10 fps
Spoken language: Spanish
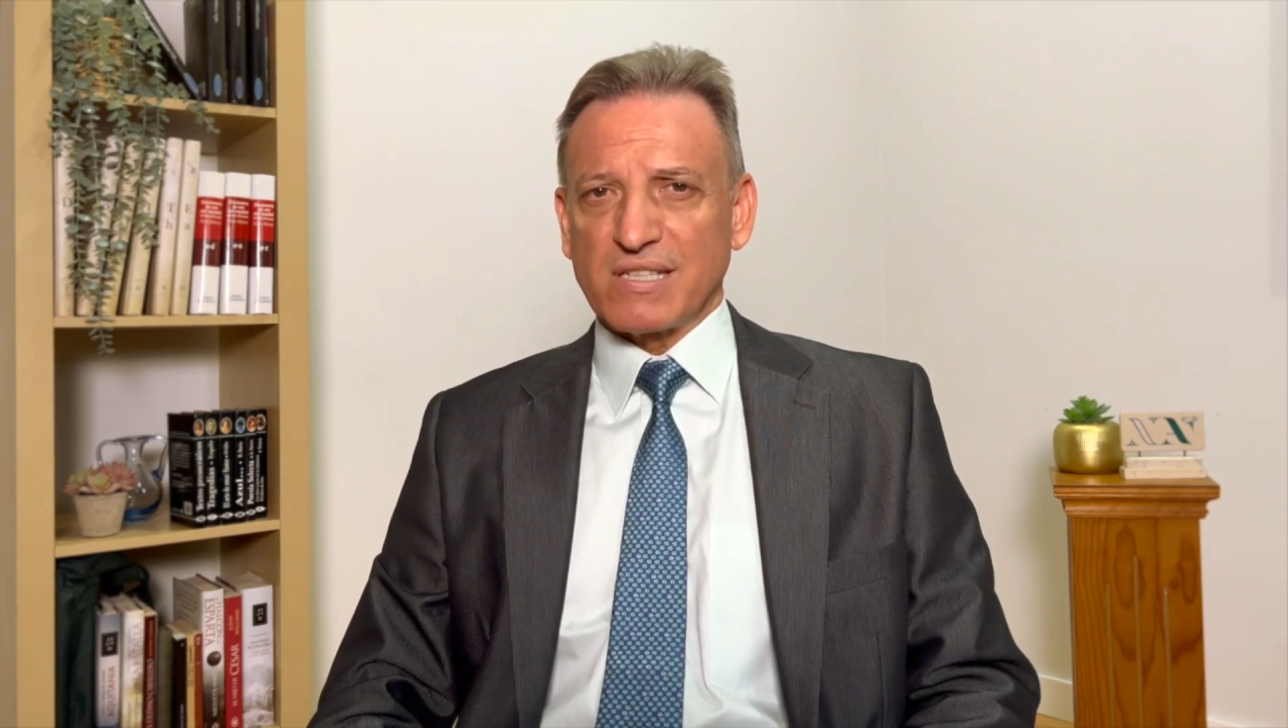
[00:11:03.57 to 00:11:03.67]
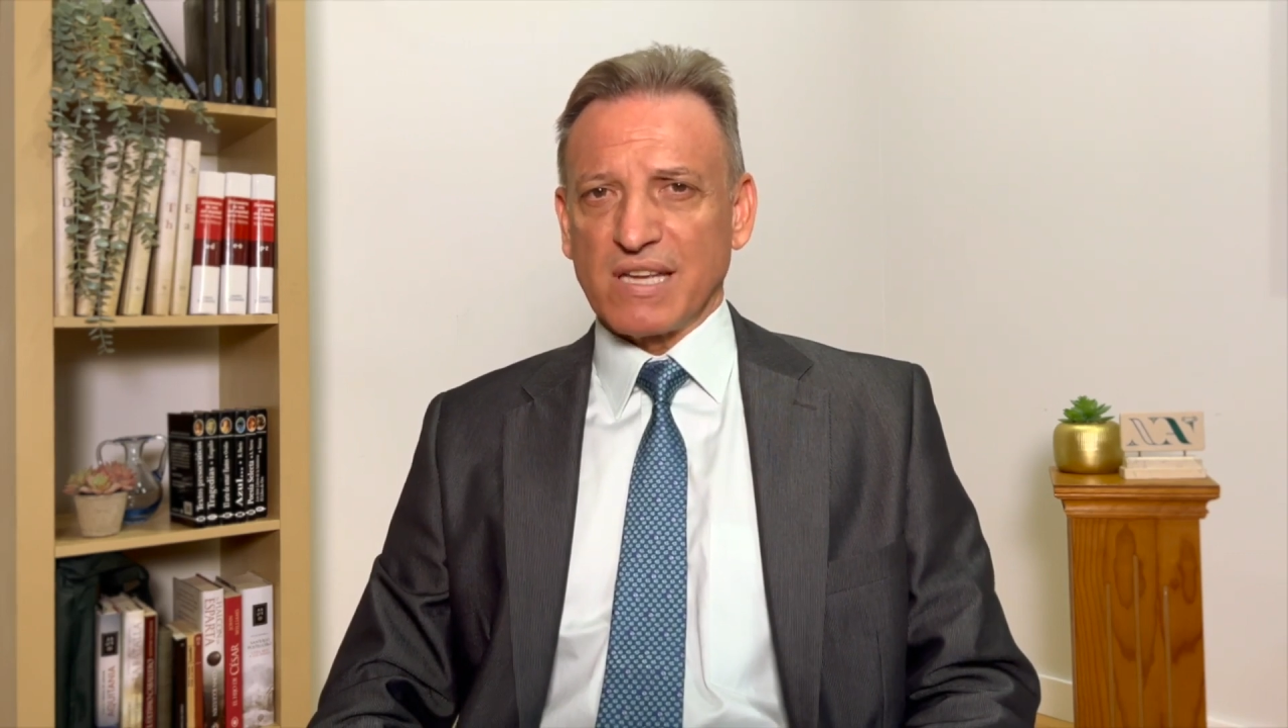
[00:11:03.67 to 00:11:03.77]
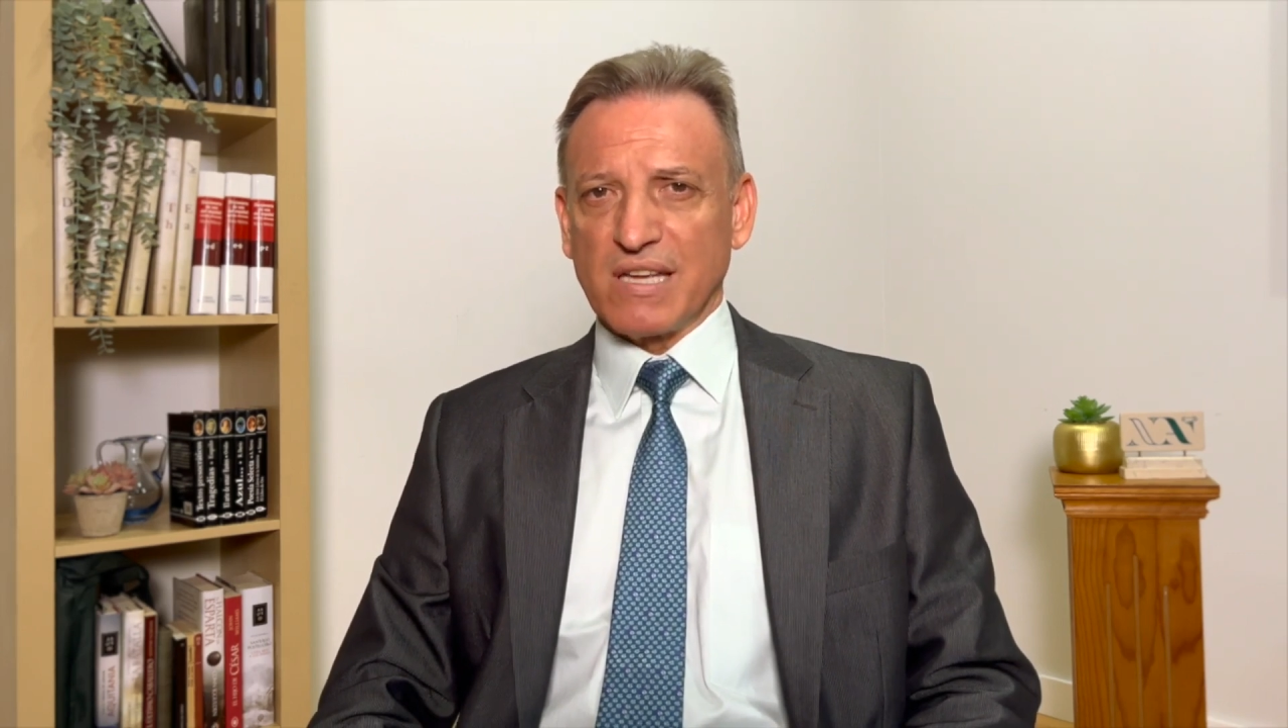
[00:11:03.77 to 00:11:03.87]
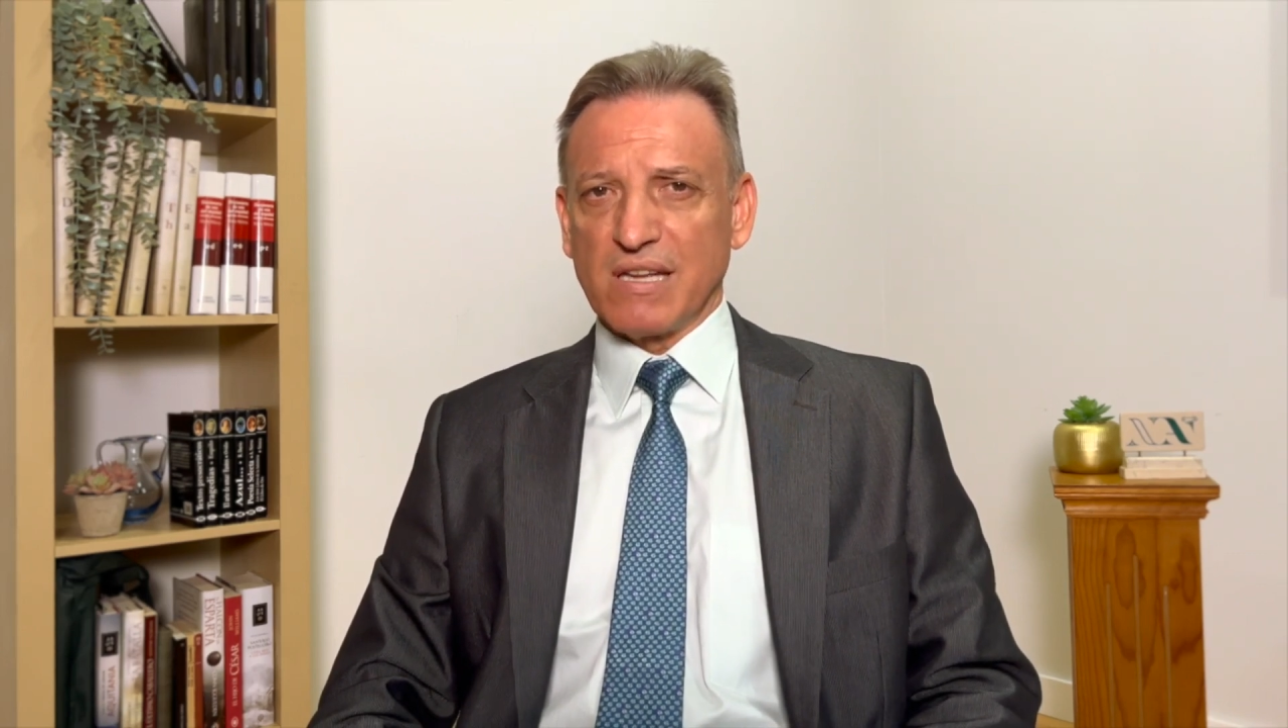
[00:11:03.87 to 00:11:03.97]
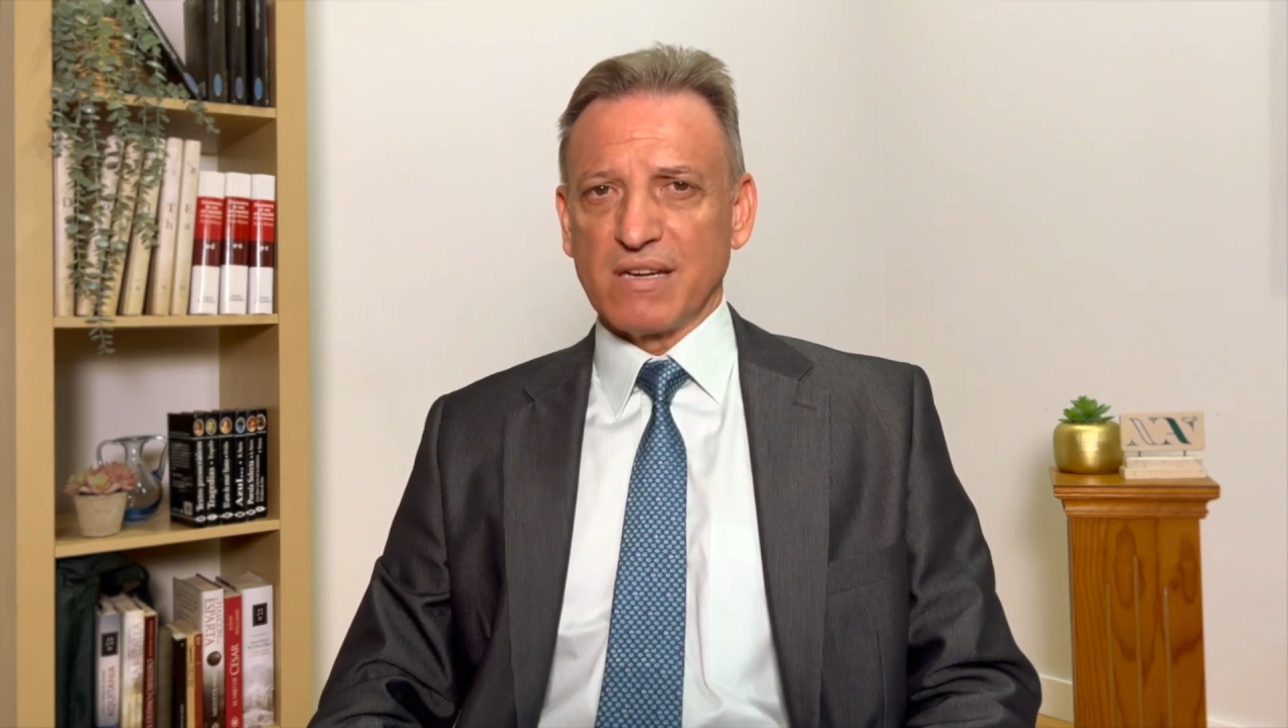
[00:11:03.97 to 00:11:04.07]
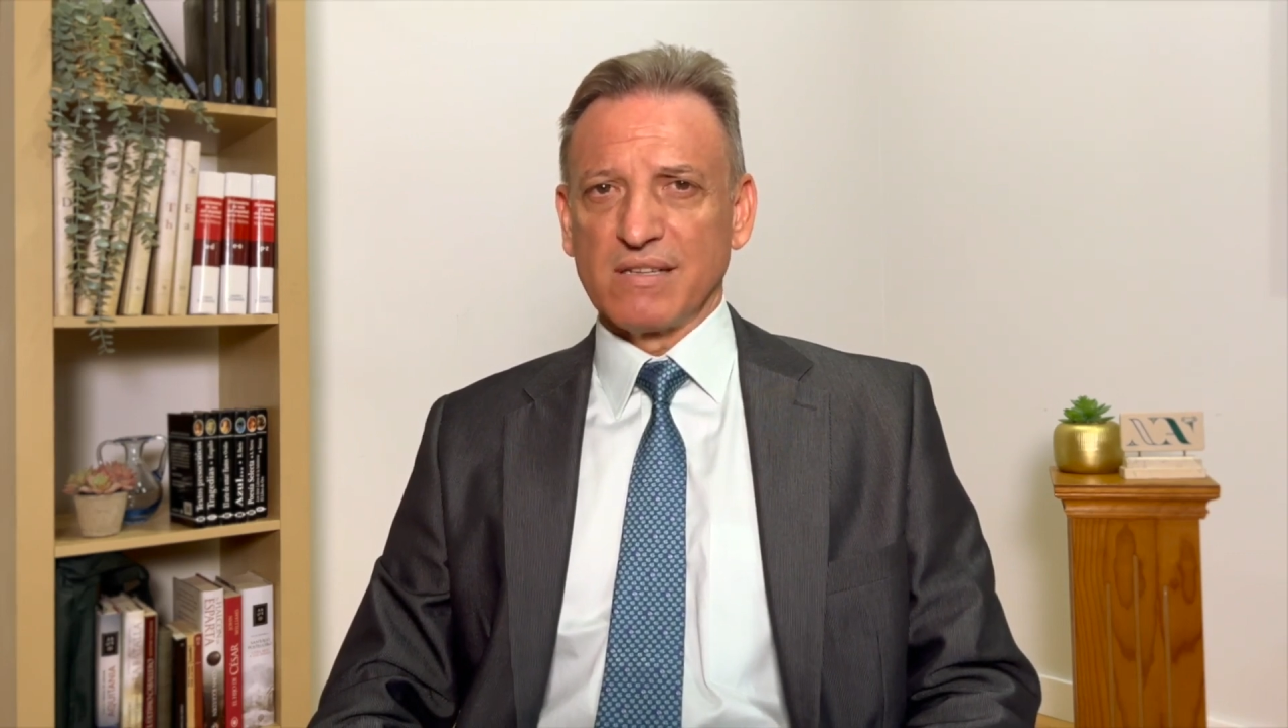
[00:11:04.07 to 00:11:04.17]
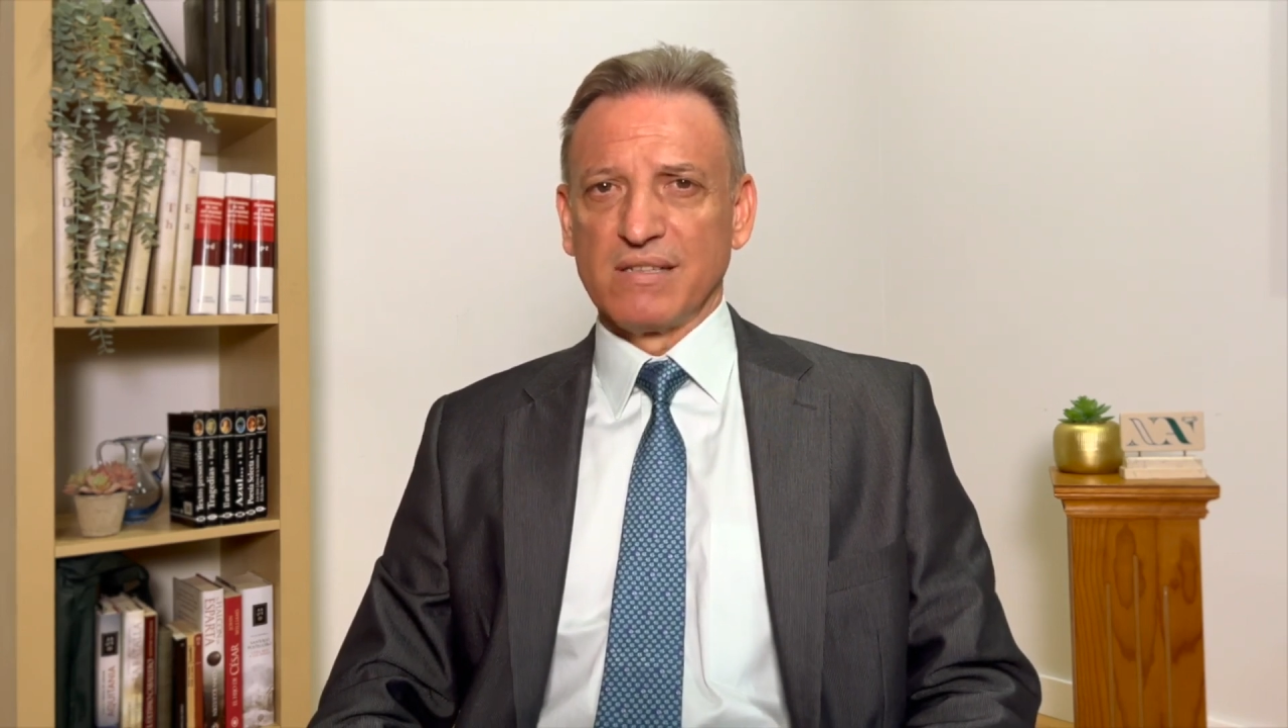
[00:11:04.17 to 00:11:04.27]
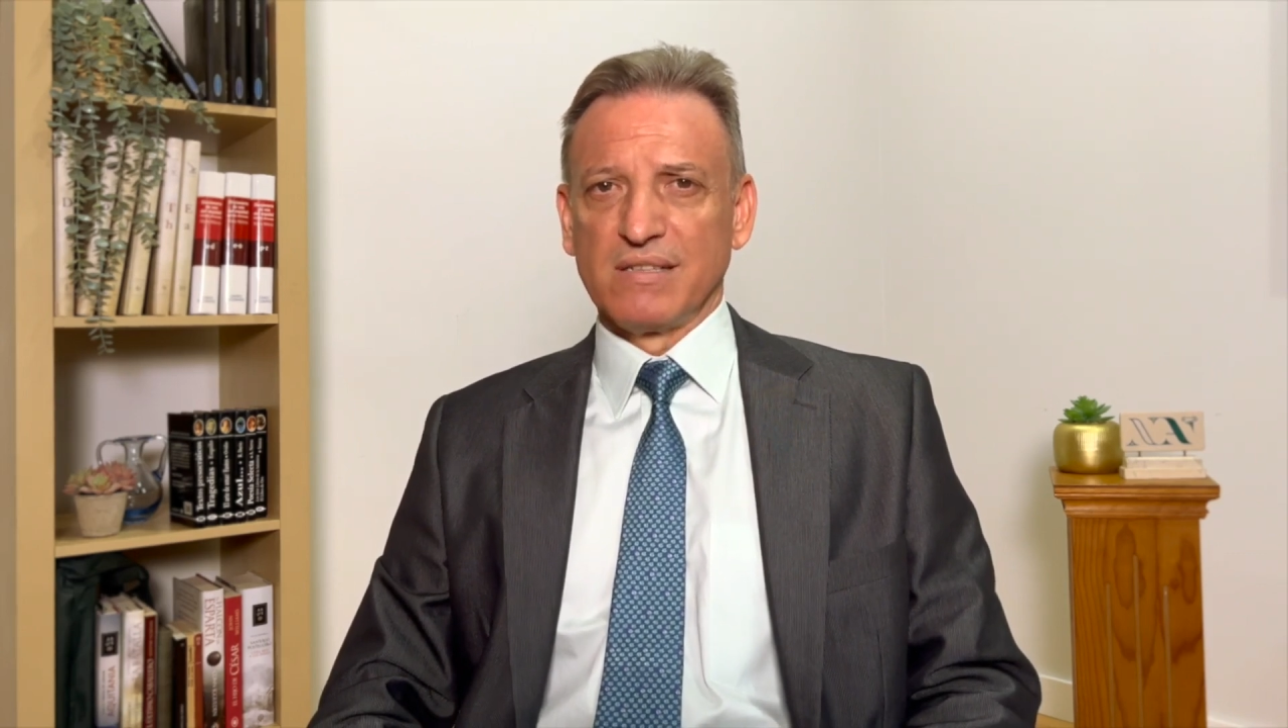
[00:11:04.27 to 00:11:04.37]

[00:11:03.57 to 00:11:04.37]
a seguir.